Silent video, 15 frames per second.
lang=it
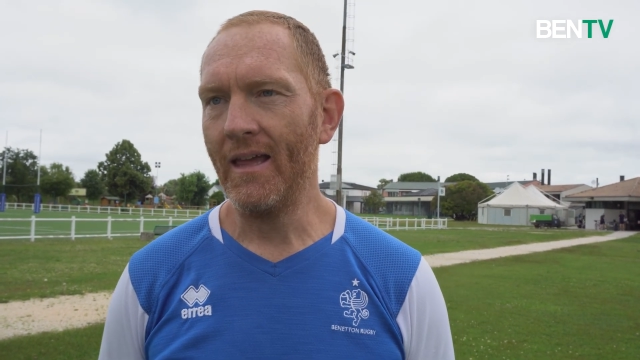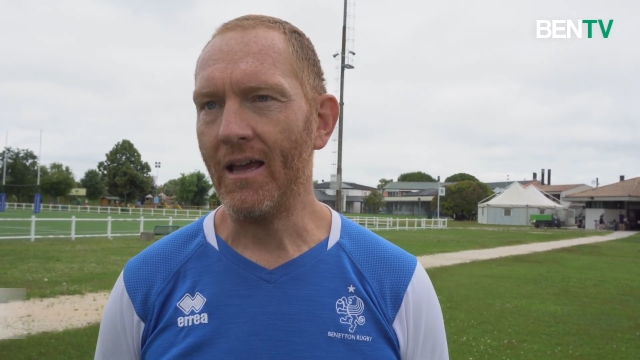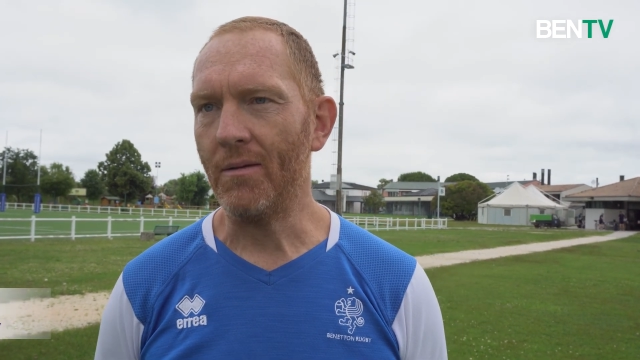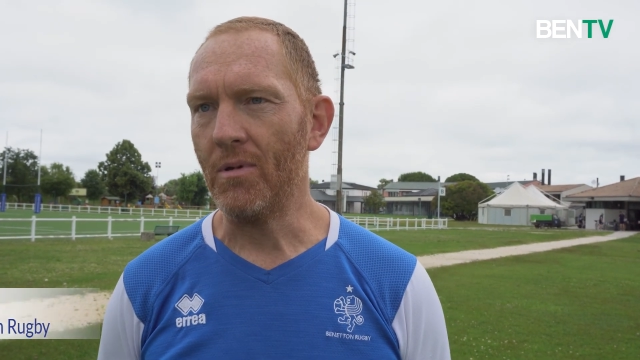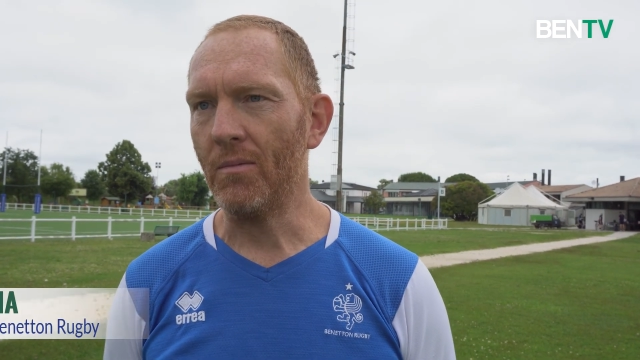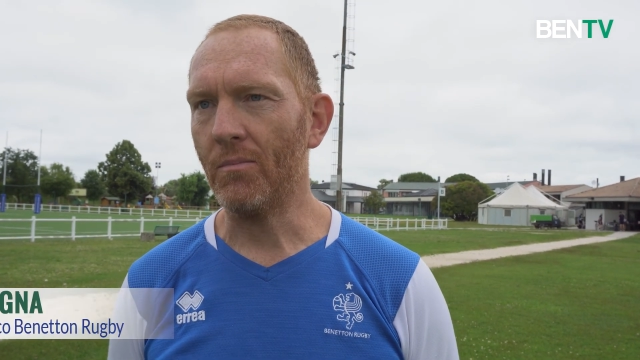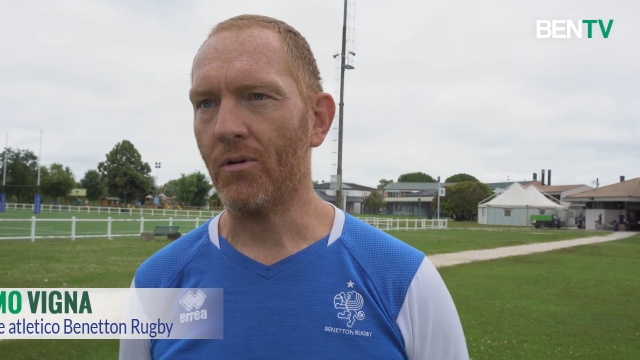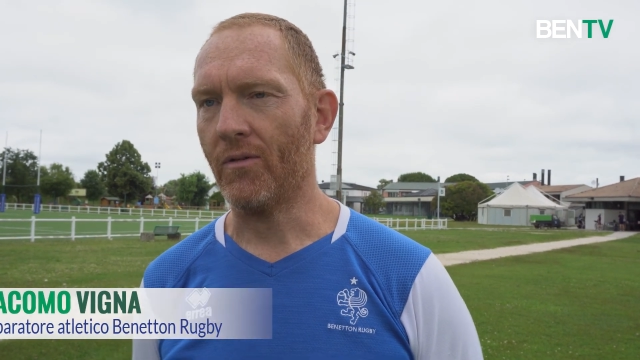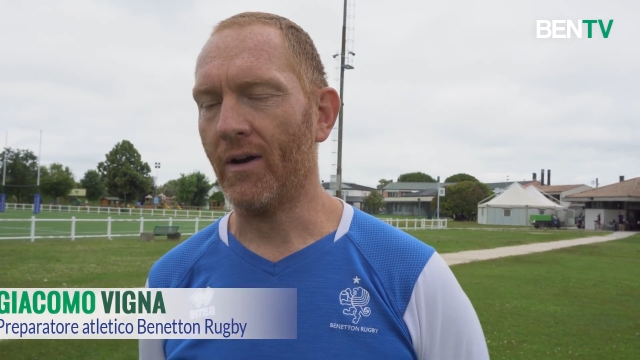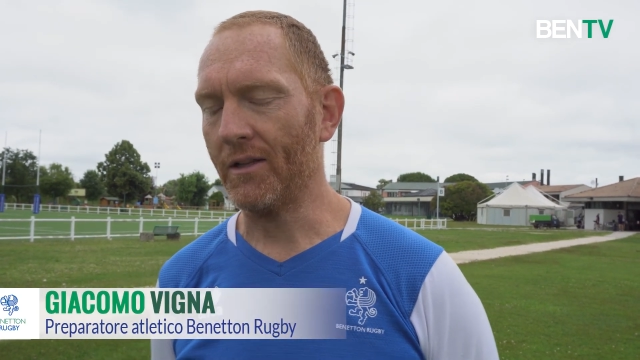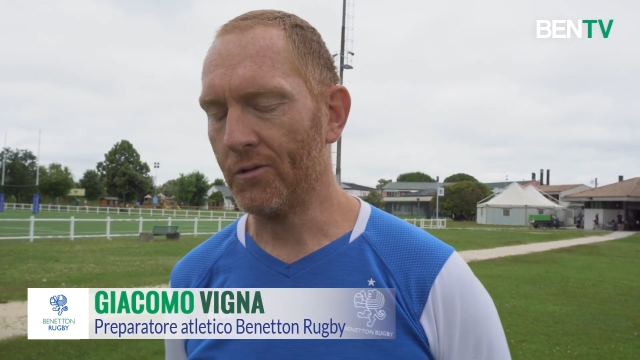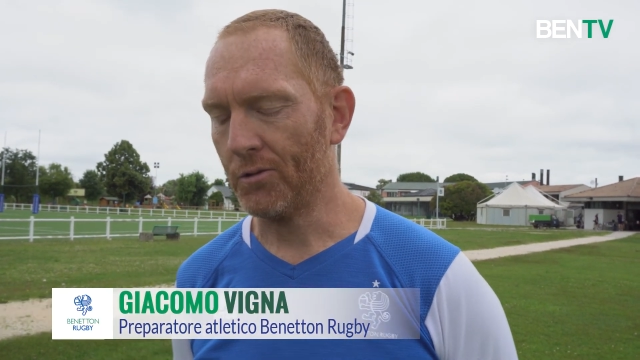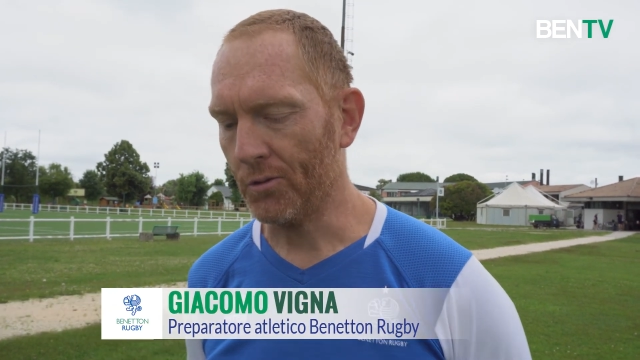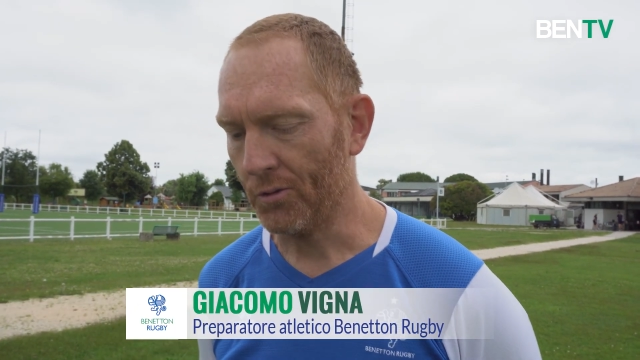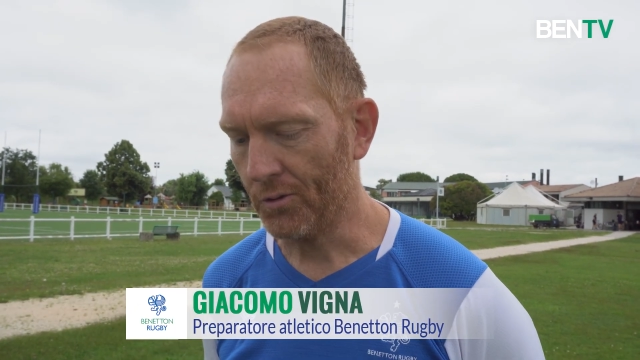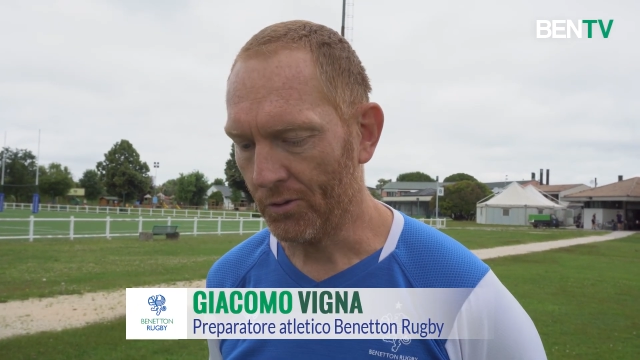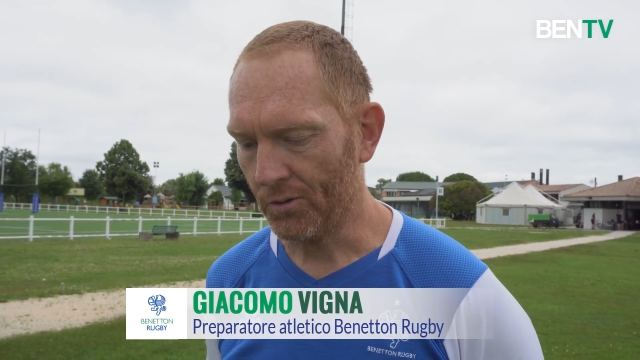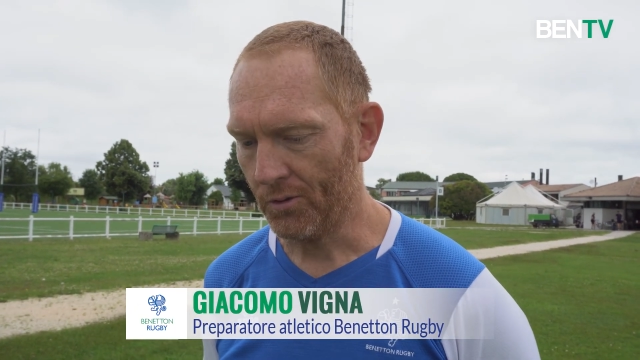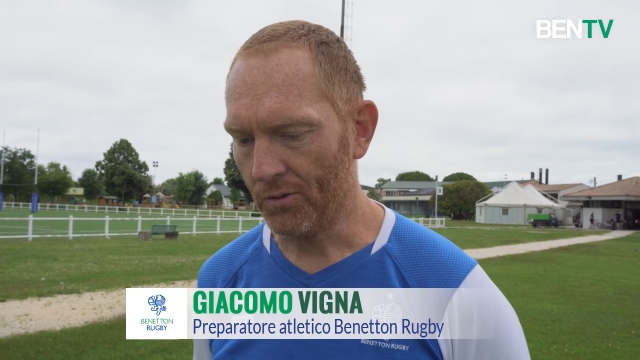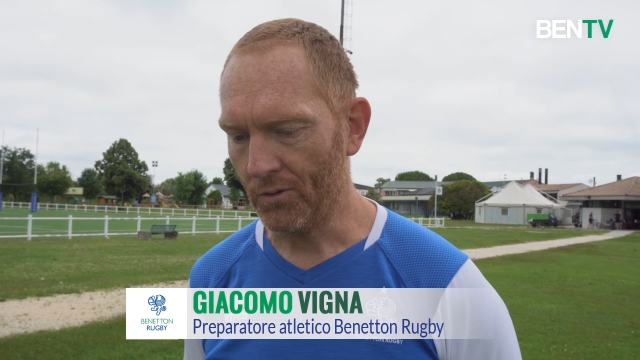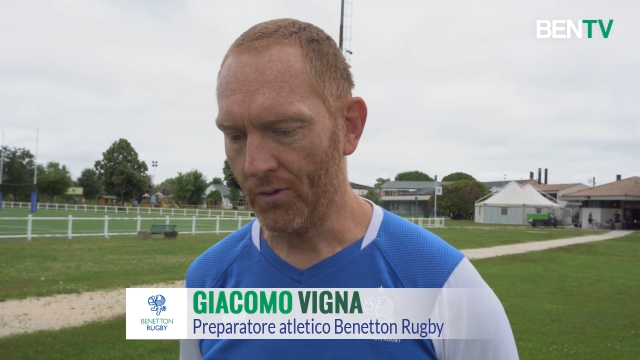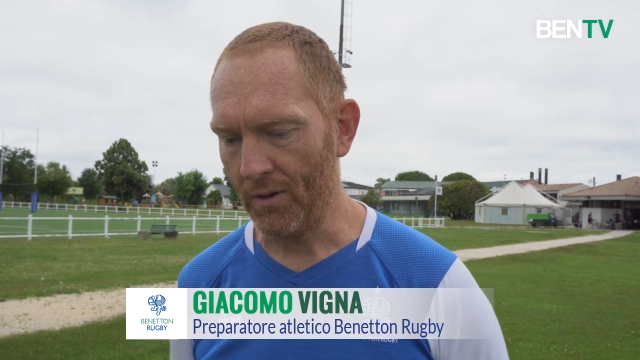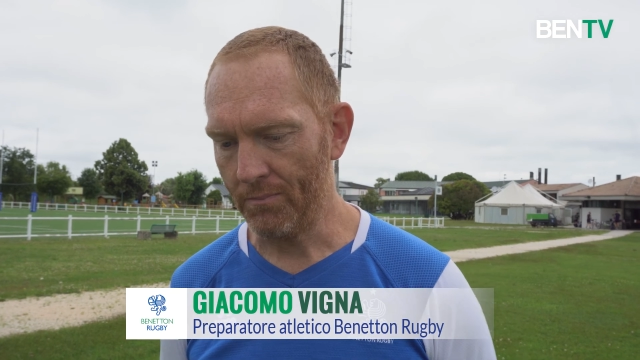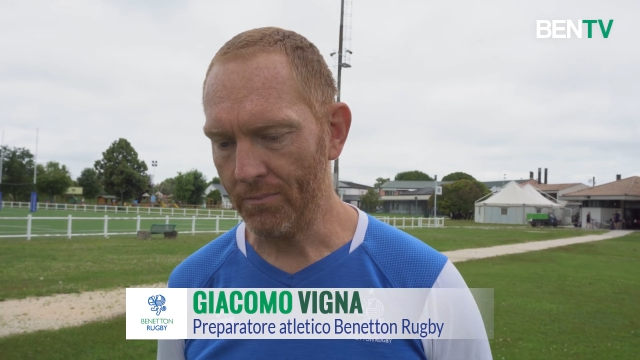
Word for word: e abbiamo provato